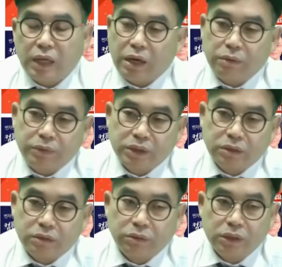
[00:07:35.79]

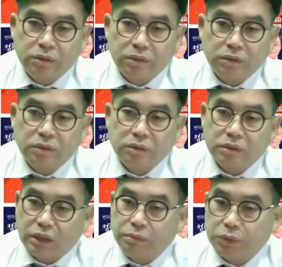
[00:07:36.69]
하위직 직원들은
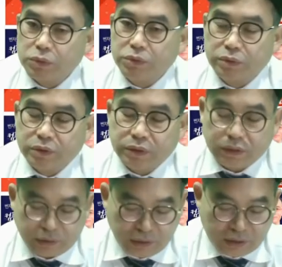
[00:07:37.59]
잘 모를 수도
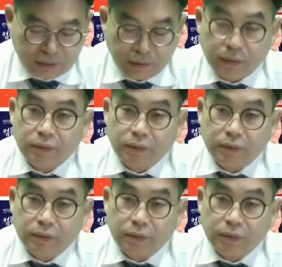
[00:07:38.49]
있겠으나